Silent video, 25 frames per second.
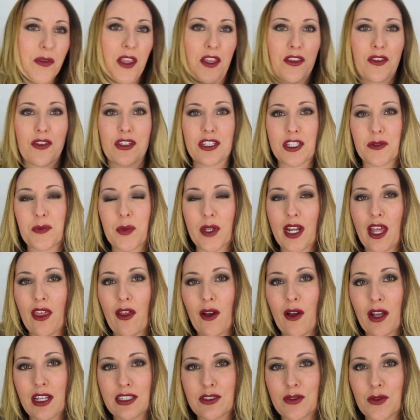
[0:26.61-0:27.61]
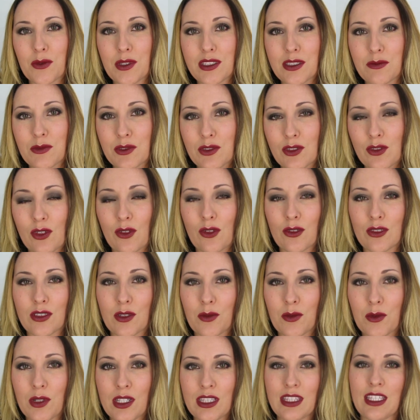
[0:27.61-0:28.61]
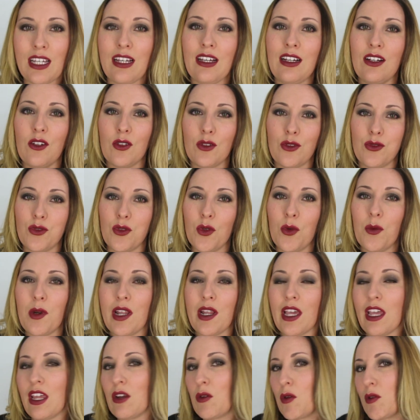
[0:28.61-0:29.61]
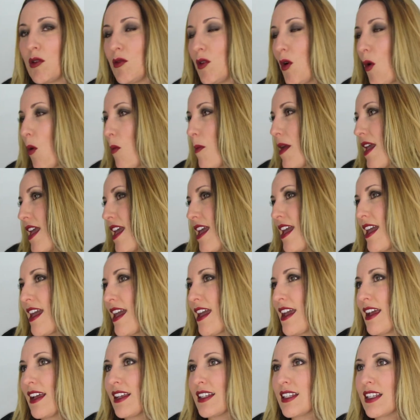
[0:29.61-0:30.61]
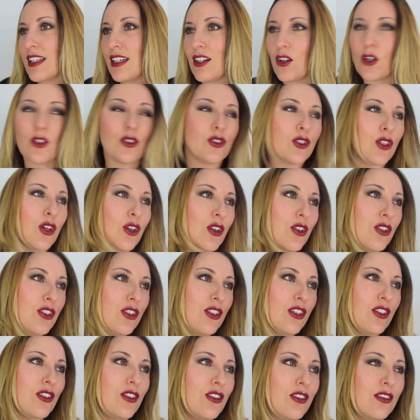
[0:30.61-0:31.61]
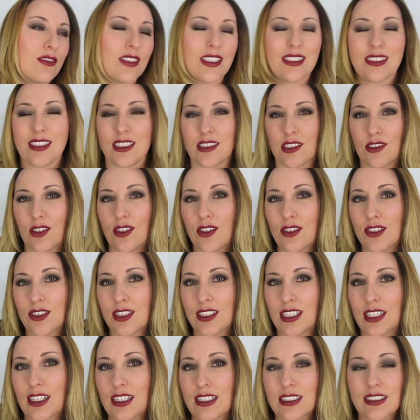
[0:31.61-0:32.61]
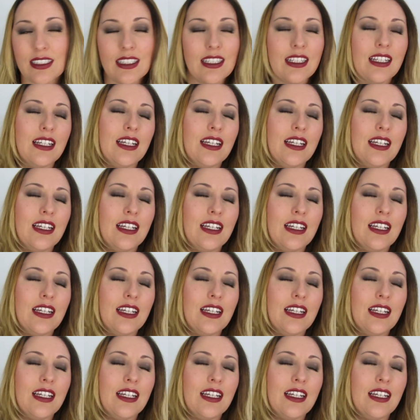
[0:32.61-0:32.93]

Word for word: Entonces he esperado a que estuviésemos todos de vuelta, octubre, nuevo mes, otoño, estas cosas.